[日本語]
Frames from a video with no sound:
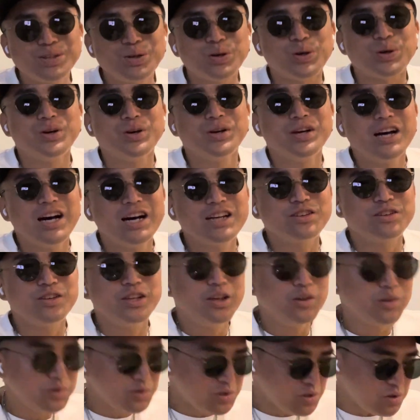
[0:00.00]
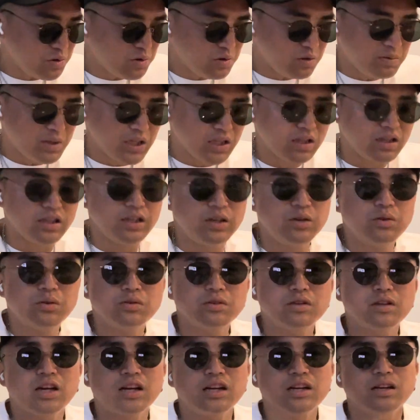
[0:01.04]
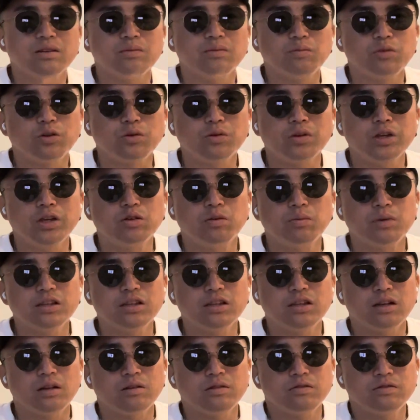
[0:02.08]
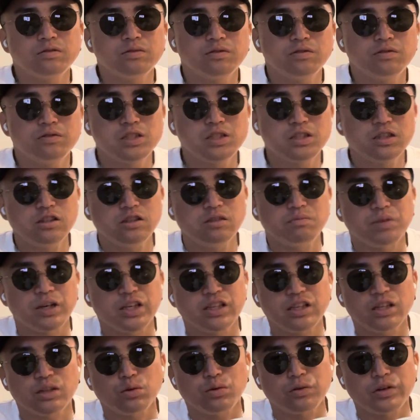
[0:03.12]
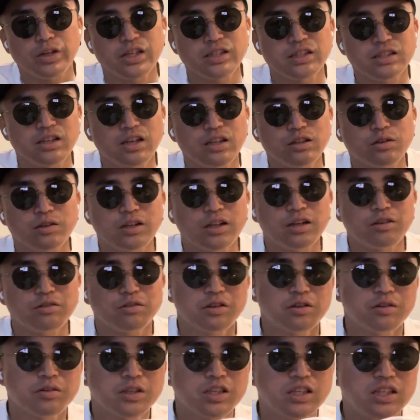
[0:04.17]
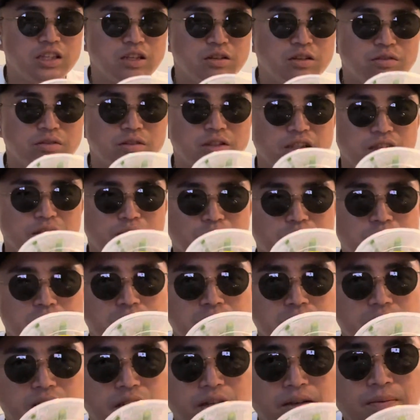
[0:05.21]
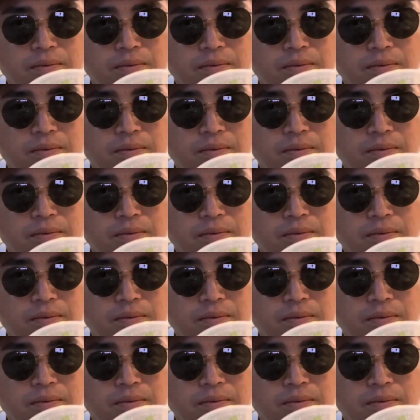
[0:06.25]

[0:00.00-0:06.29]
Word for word: そうあと日本食困ったら日本のなんか物に困ったら富士スーパー行きゃとりあえずなんとかなるっていうのは聞いてるんでこっちは